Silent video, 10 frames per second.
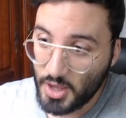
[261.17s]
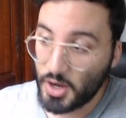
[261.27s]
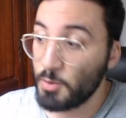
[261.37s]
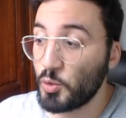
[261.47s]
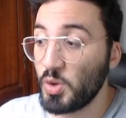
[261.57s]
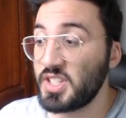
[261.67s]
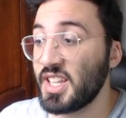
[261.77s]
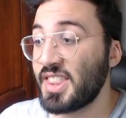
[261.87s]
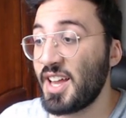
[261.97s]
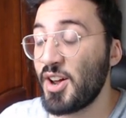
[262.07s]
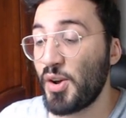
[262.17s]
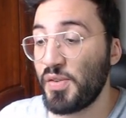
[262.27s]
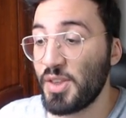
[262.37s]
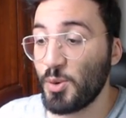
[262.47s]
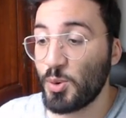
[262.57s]
Comme je vous le disais tout à l'heure, en
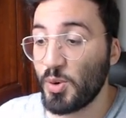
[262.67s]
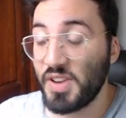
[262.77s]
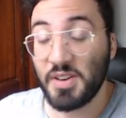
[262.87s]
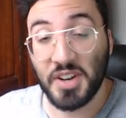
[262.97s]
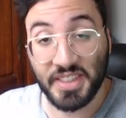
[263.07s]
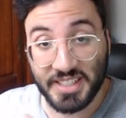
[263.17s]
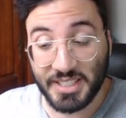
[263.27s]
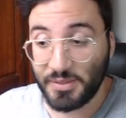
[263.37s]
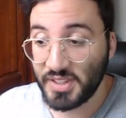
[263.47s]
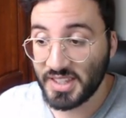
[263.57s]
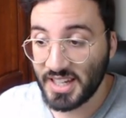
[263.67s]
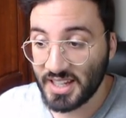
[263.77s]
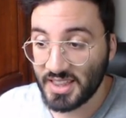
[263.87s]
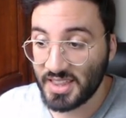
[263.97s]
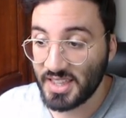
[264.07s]
fait, autour, on va y avoir des effets de
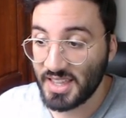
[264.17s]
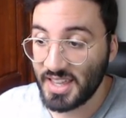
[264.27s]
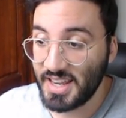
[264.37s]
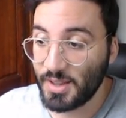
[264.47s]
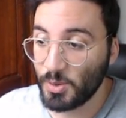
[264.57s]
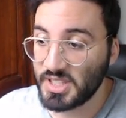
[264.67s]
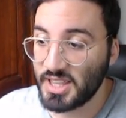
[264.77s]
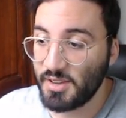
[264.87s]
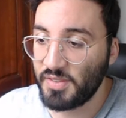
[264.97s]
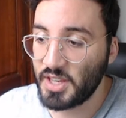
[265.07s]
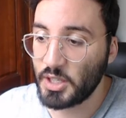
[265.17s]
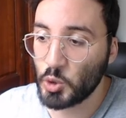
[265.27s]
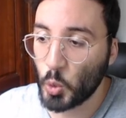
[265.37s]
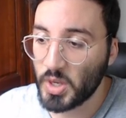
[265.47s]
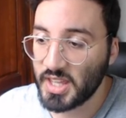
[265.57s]
cartes. Et là, donc, cet effet,
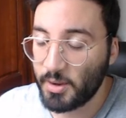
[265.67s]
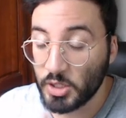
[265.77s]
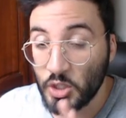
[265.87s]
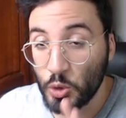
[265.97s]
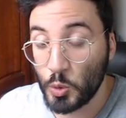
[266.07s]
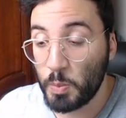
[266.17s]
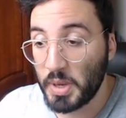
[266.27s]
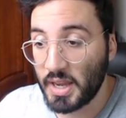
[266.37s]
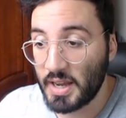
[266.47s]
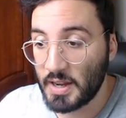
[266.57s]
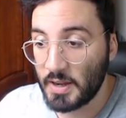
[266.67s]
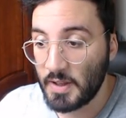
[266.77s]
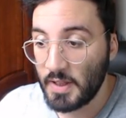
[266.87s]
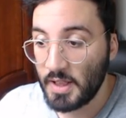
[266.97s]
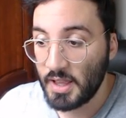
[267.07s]
je crois qu'il garantit une super rare.
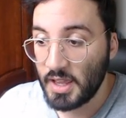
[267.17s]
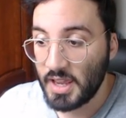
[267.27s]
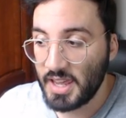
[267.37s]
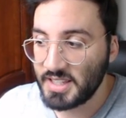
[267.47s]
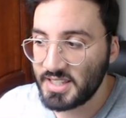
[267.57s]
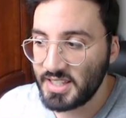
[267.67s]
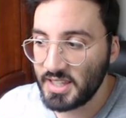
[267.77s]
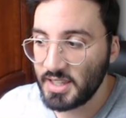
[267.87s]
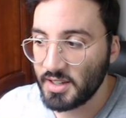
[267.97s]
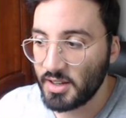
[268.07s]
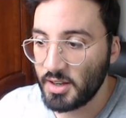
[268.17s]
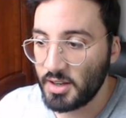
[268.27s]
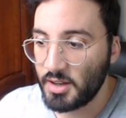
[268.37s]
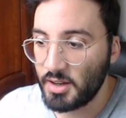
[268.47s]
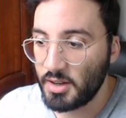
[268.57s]
Et si
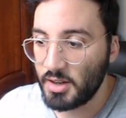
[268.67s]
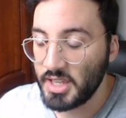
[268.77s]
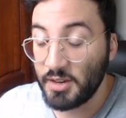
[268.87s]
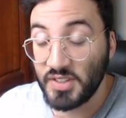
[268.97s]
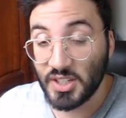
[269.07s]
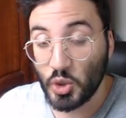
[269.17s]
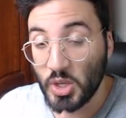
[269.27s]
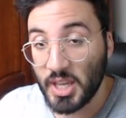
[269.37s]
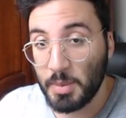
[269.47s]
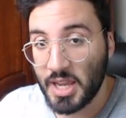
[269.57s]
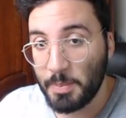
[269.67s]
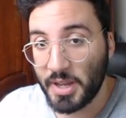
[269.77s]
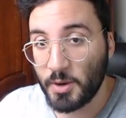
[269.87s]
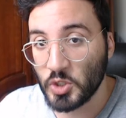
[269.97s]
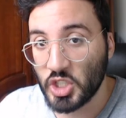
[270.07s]
euh, il y a le visage de Kaiba qui
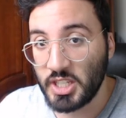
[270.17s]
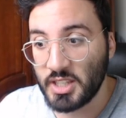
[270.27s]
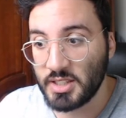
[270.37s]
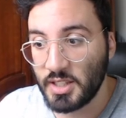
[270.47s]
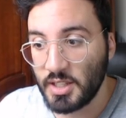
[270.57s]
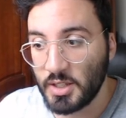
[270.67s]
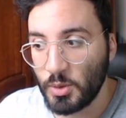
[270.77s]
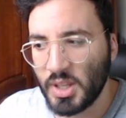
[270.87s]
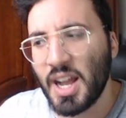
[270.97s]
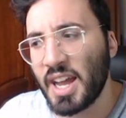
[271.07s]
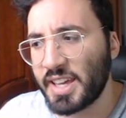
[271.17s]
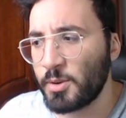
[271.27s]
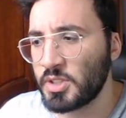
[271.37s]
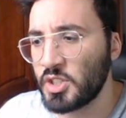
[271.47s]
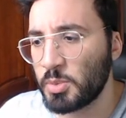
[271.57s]
apparaît quand je clique, c'est ultra rare
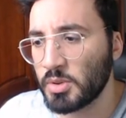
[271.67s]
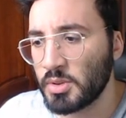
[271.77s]
garanti, je pense.